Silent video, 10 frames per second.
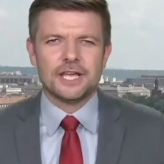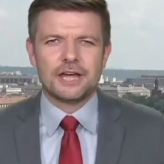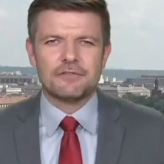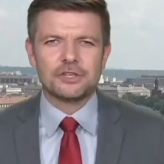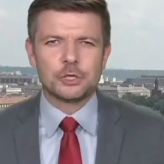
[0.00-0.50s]

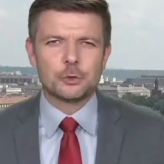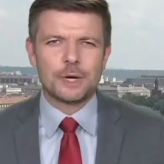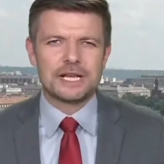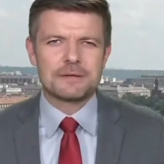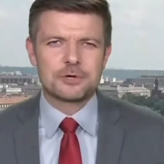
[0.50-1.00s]
A
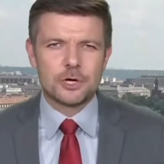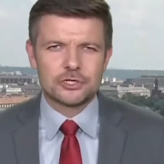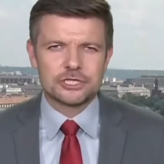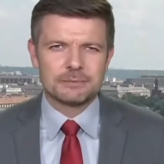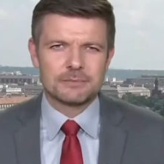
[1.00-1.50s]
wirtualnym
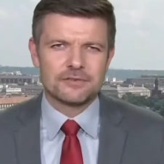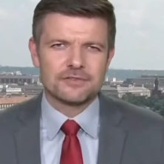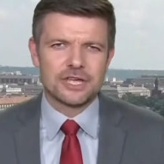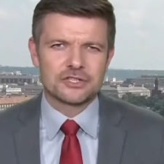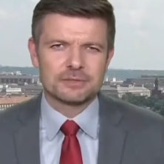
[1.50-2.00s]
gościem
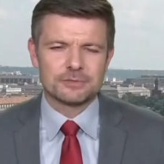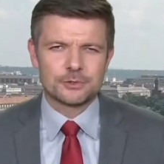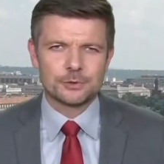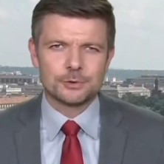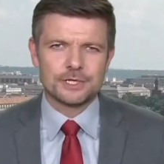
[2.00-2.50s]
w naszym
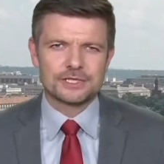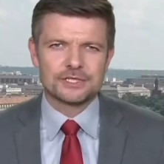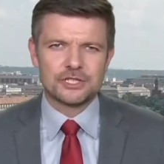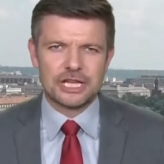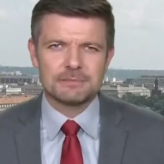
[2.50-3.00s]
studiu jest
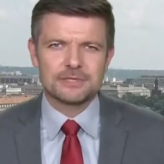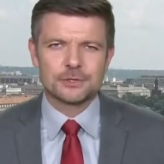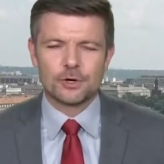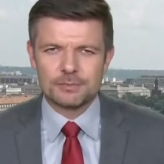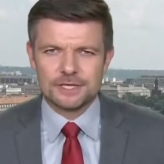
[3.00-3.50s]
James
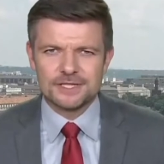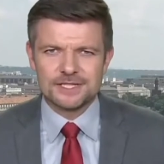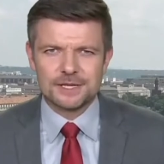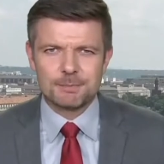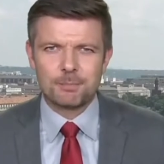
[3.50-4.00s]

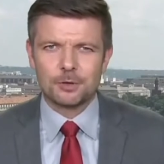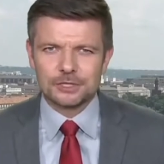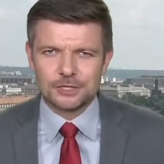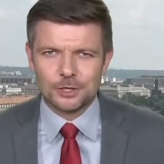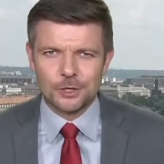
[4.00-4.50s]
Robbins,
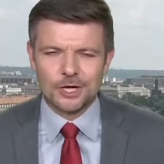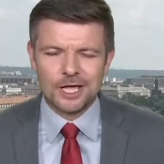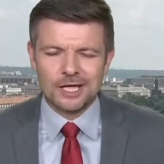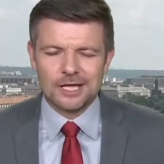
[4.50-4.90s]
politolog.